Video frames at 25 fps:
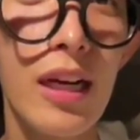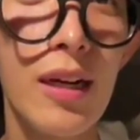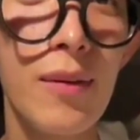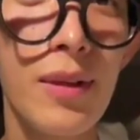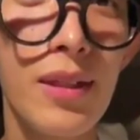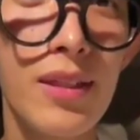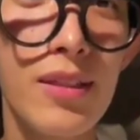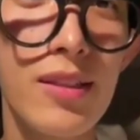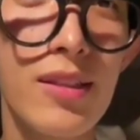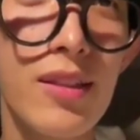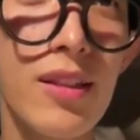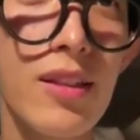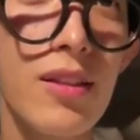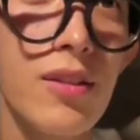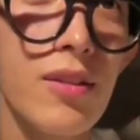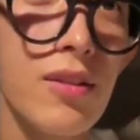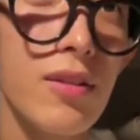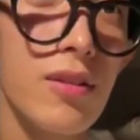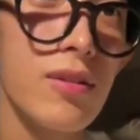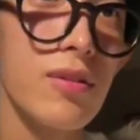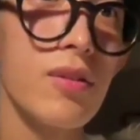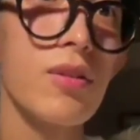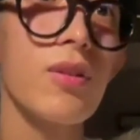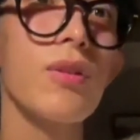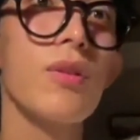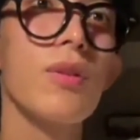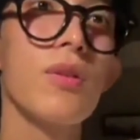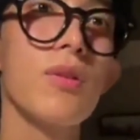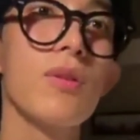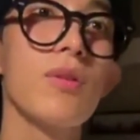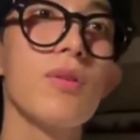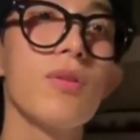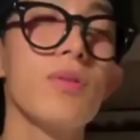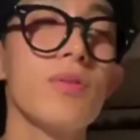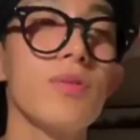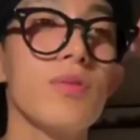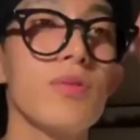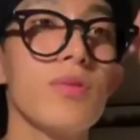잘 마시네요.
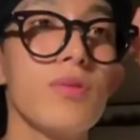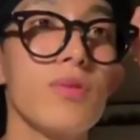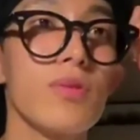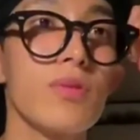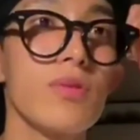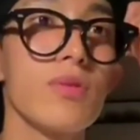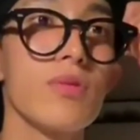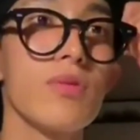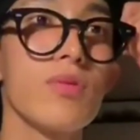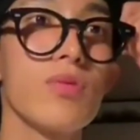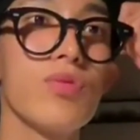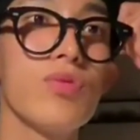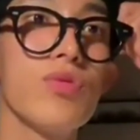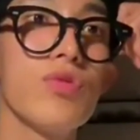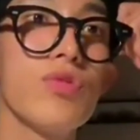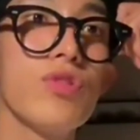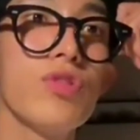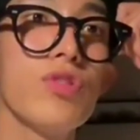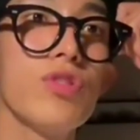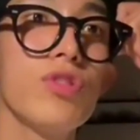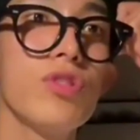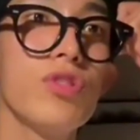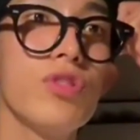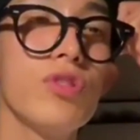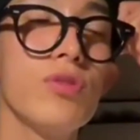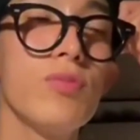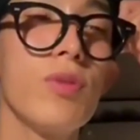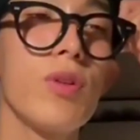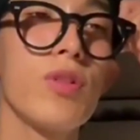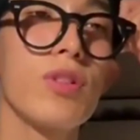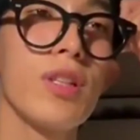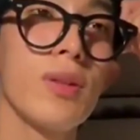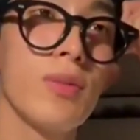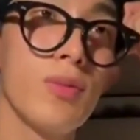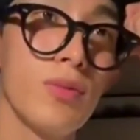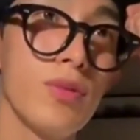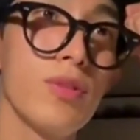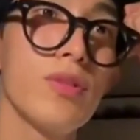저 술을
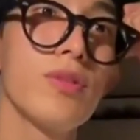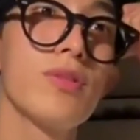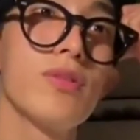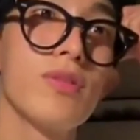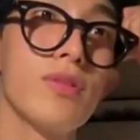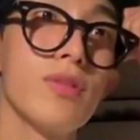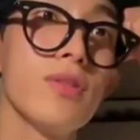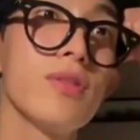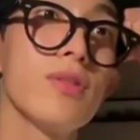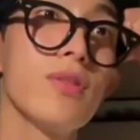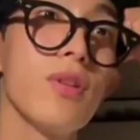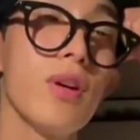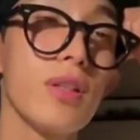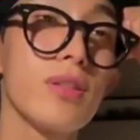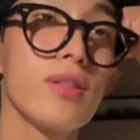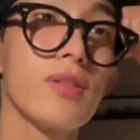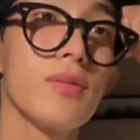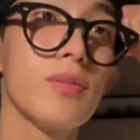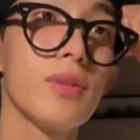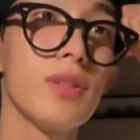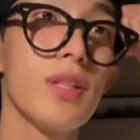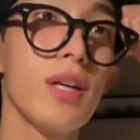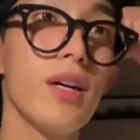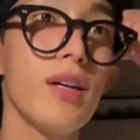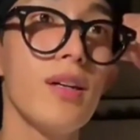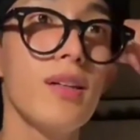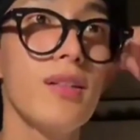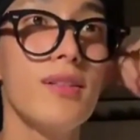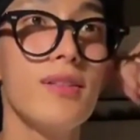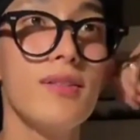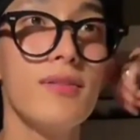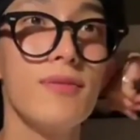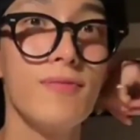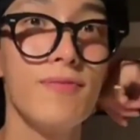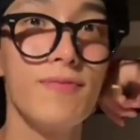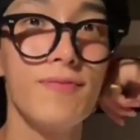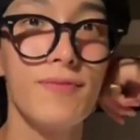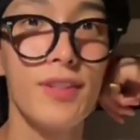먹다 보니 늘은 것 같습니다.
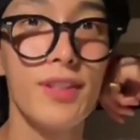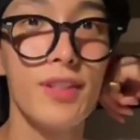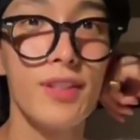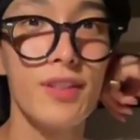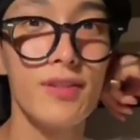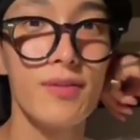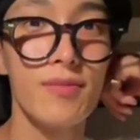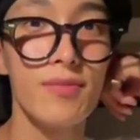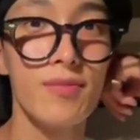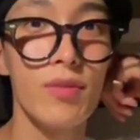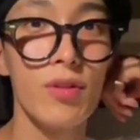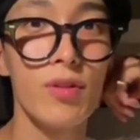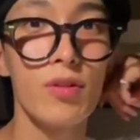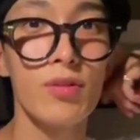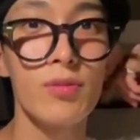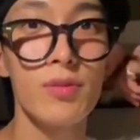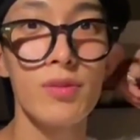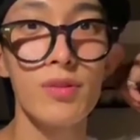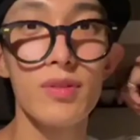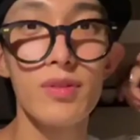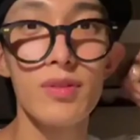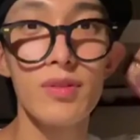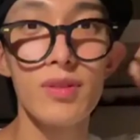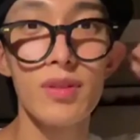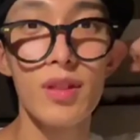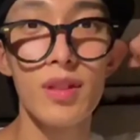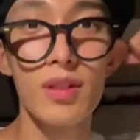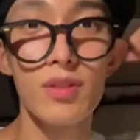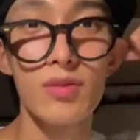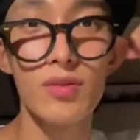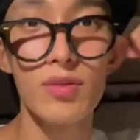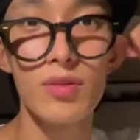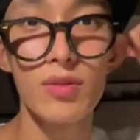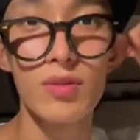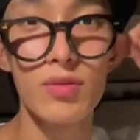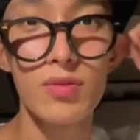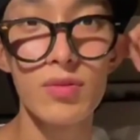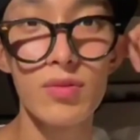네, 먹으면
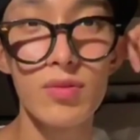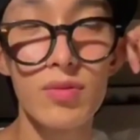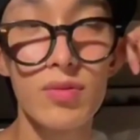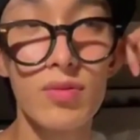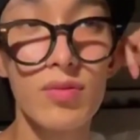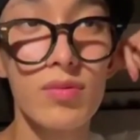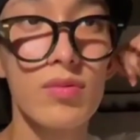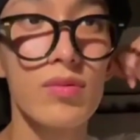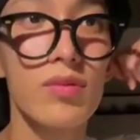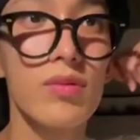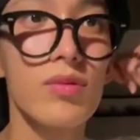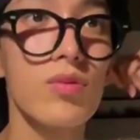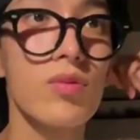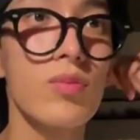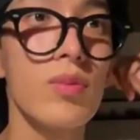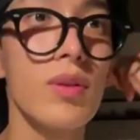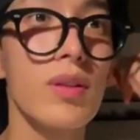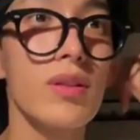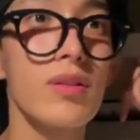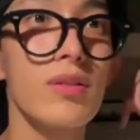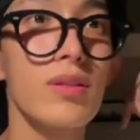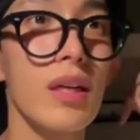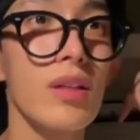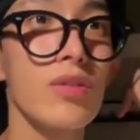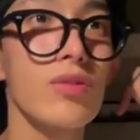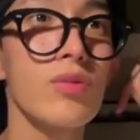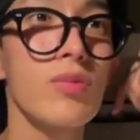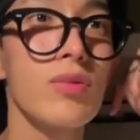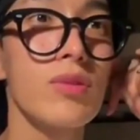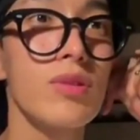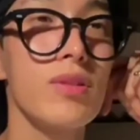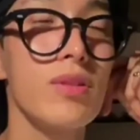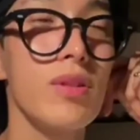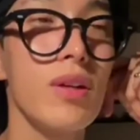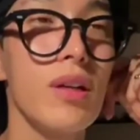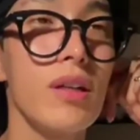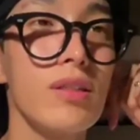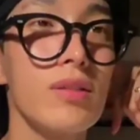늘더라고요. 저도 막 자주
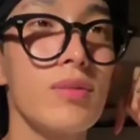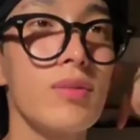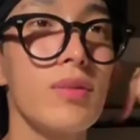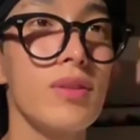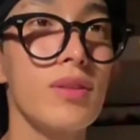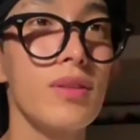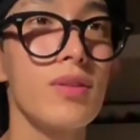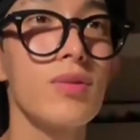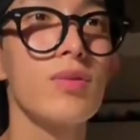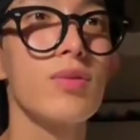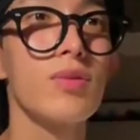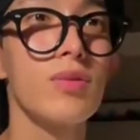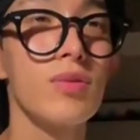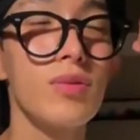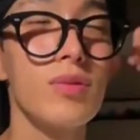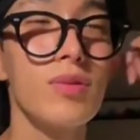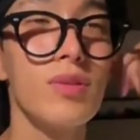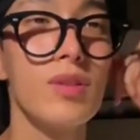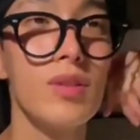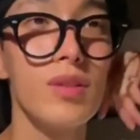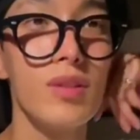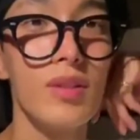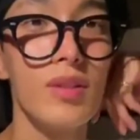먹는 건 아니지만 그래도